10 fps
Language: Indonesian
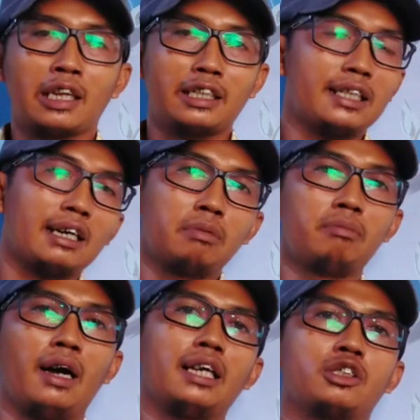Kita akan
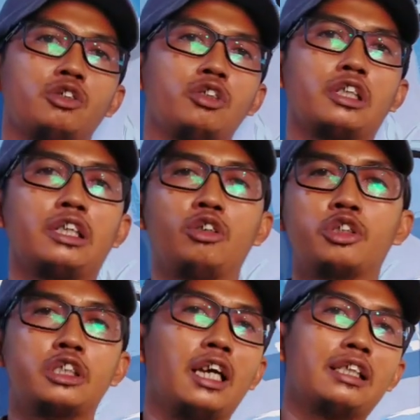membahas dulu di
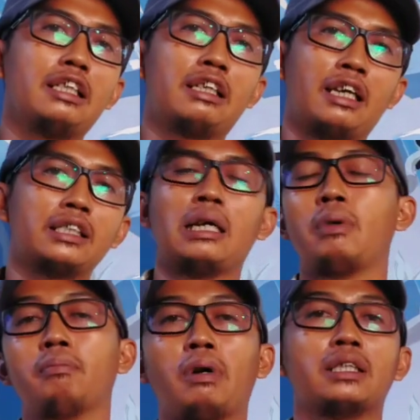usia
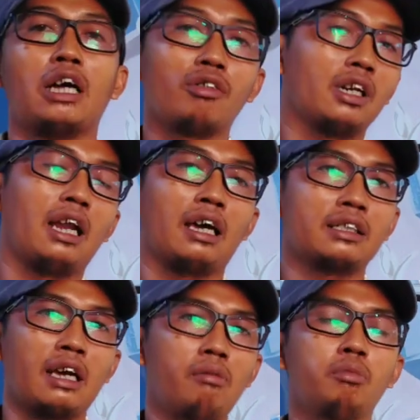3-4 tahun di
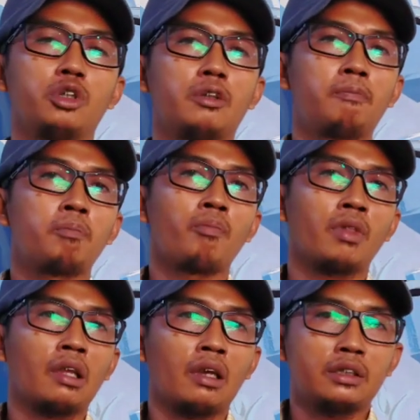lahan gambut
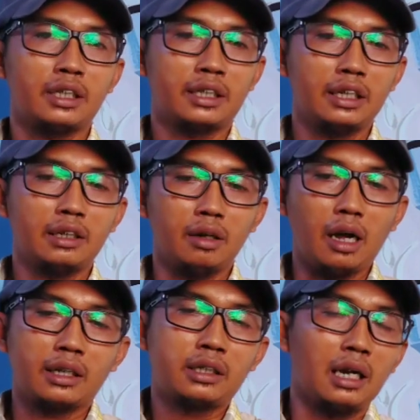jadi
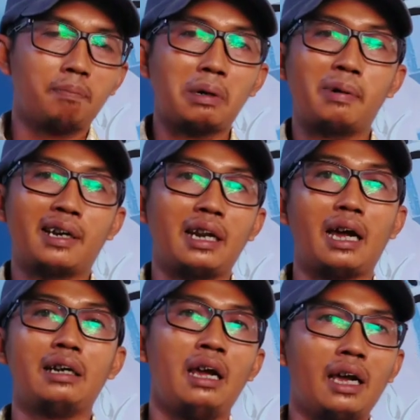ada
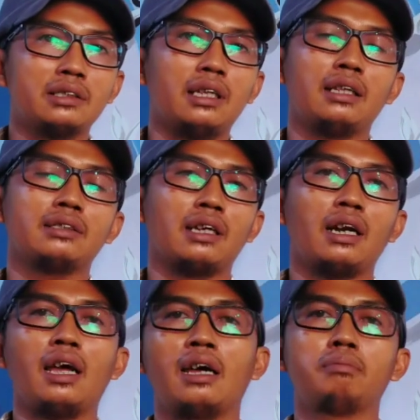perbedaan khas
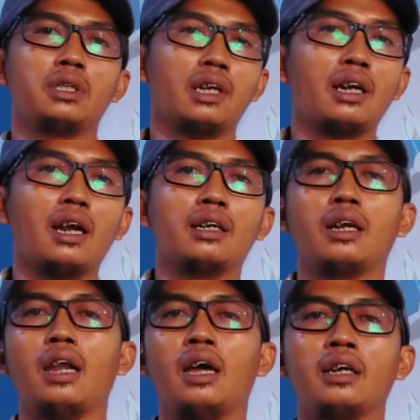antara lahan mineral
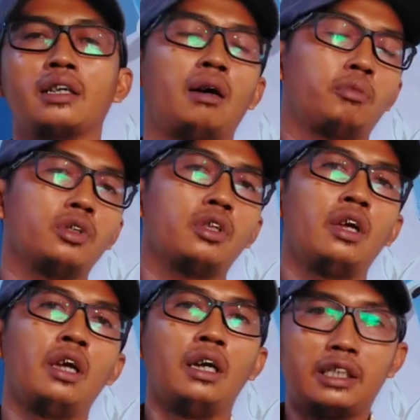dan lahan gambut
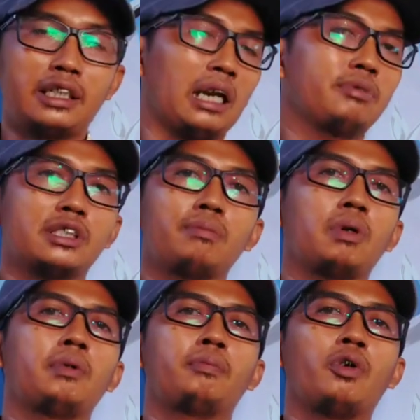di dalam sistem
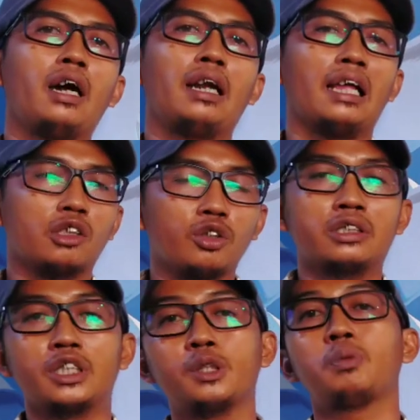pemupukan atau
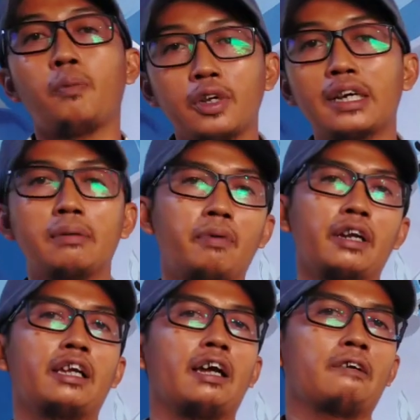jenis pupuk yang
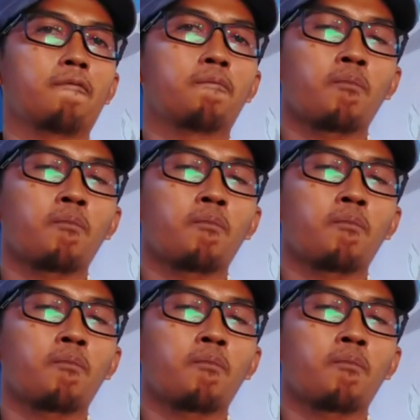diberikan.